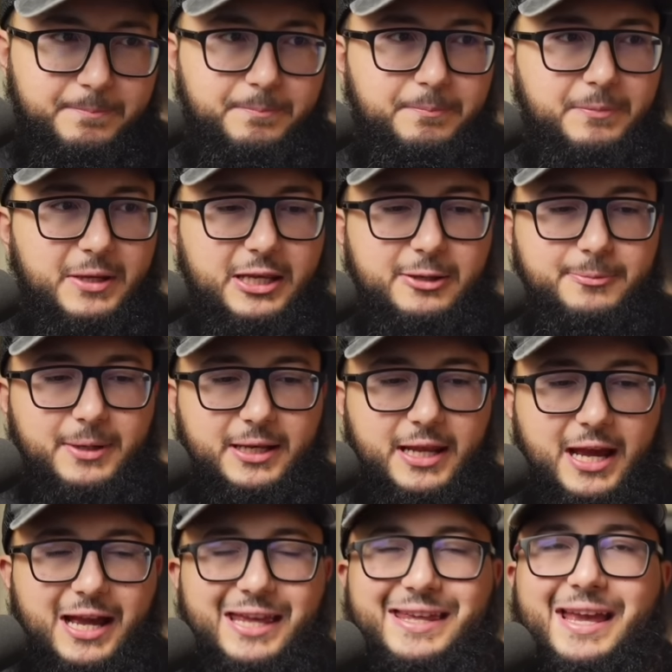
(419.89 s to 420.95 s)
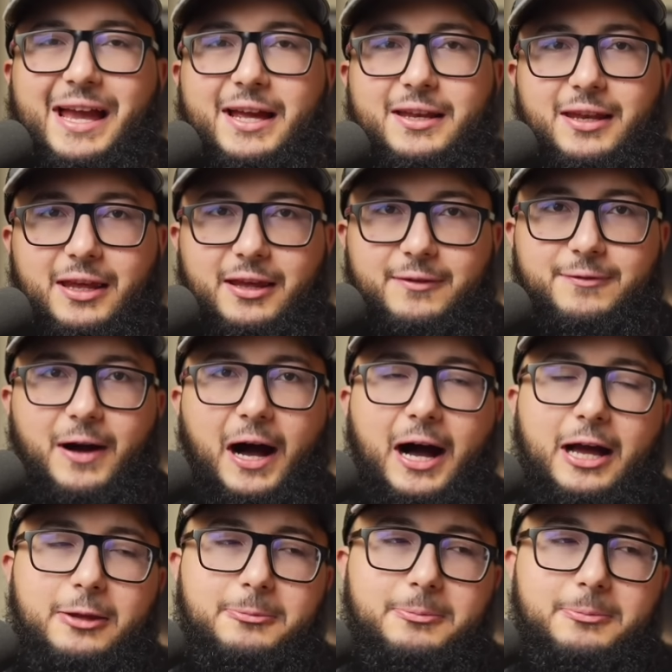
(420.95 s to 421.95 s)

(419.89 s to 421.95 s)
مين معناها يعني فاي